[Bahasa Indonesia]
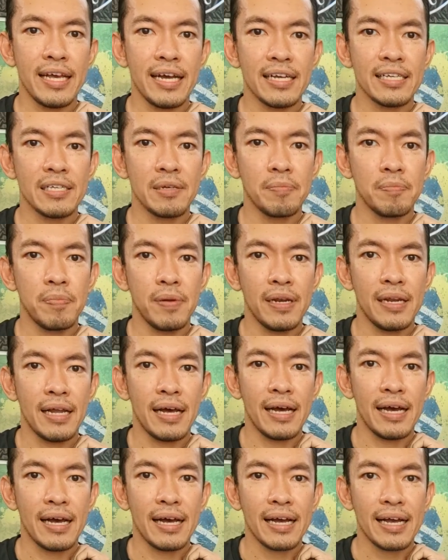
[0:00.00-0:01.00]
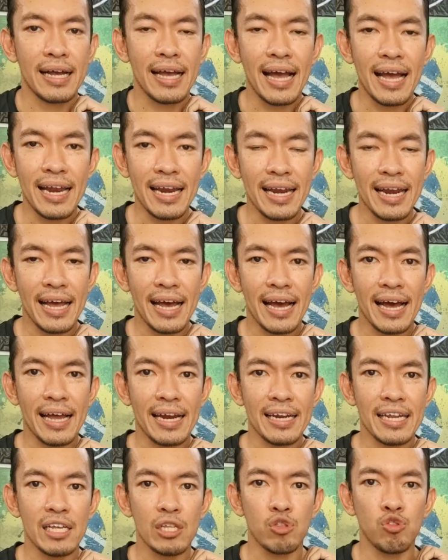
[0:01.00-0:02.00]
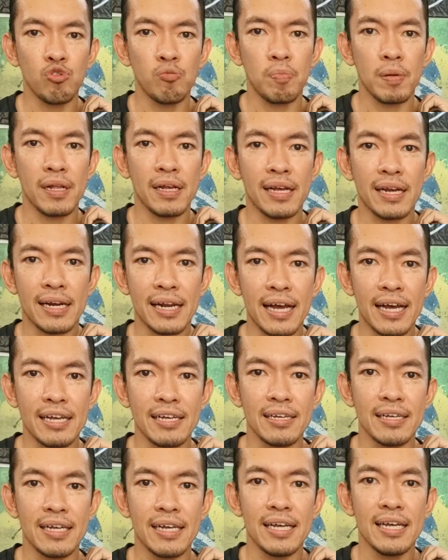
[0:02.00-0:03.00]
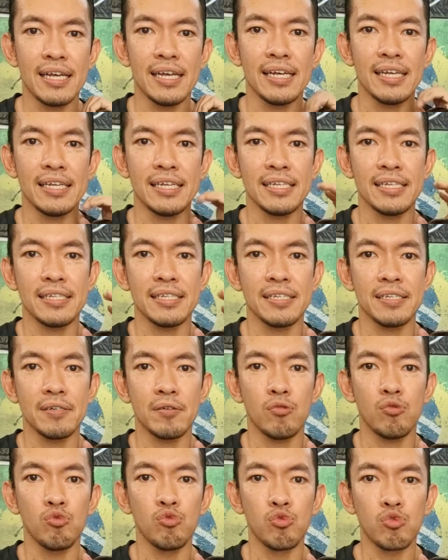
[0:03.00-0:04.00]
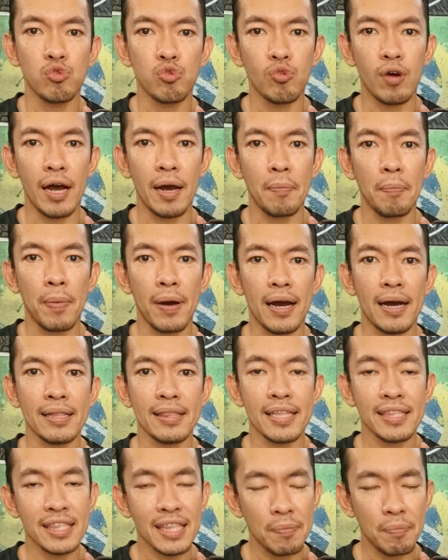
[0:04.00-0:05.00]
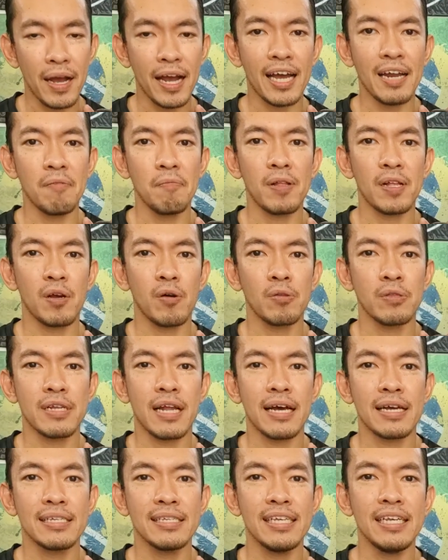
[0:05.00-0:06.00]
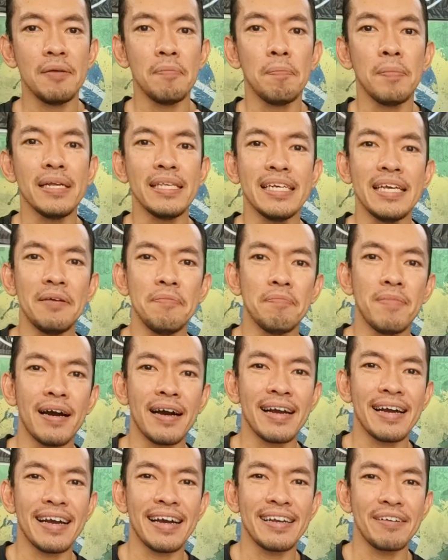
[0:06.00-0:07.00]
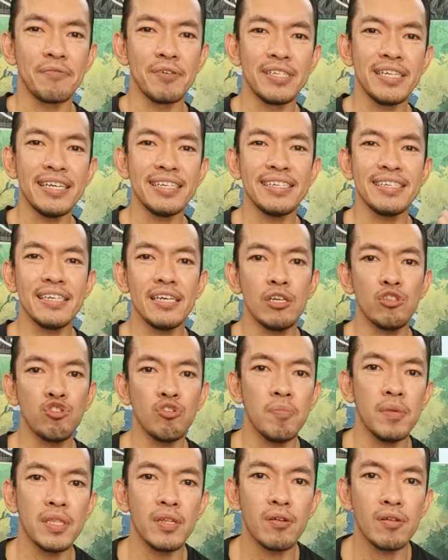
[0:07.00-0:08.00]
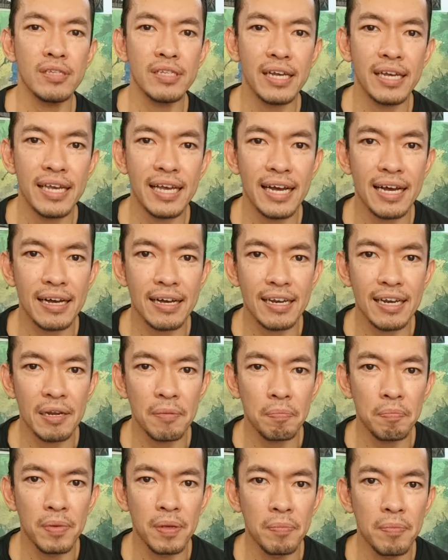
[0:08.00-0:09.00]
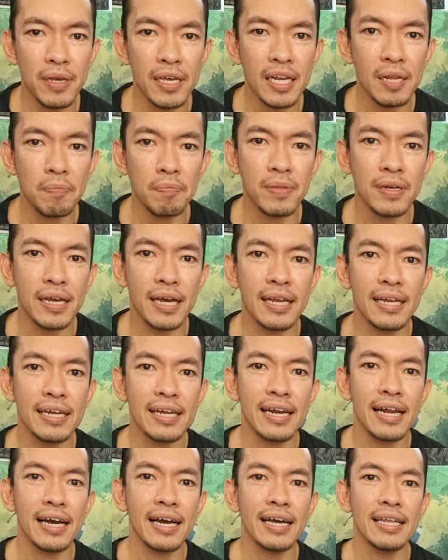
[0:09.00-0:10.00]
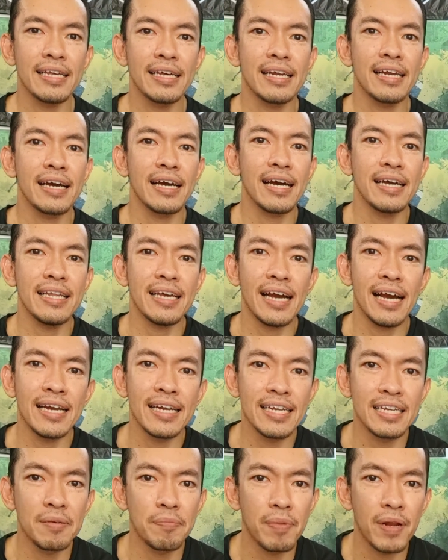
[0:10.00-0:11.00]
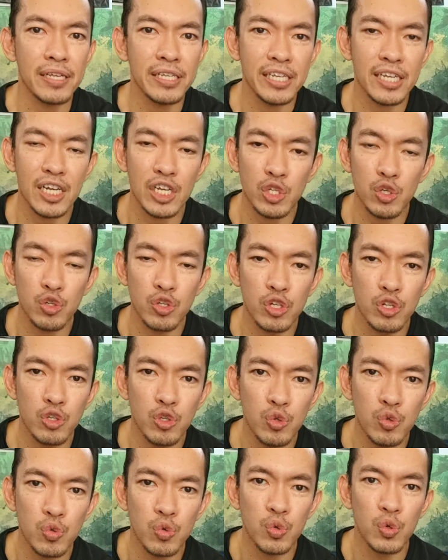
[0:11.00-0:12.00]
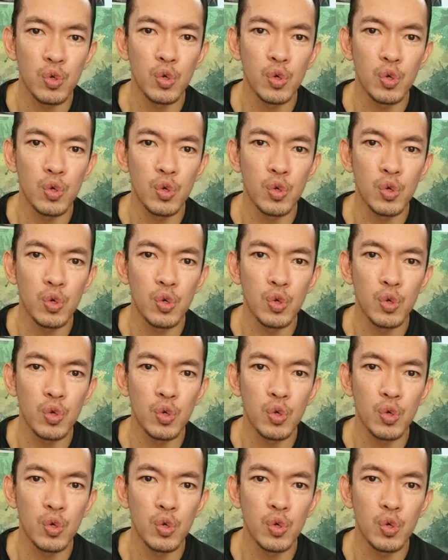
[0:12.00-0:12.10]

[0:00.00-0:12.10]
yang sebelah kanan itu bergerak untuk apa tetap akan berkontraksi menyeimbangkan which is itu menurut saya lebih mirip dengan gerakan-gerakan yang ada di Brazilian Jiu Jitsu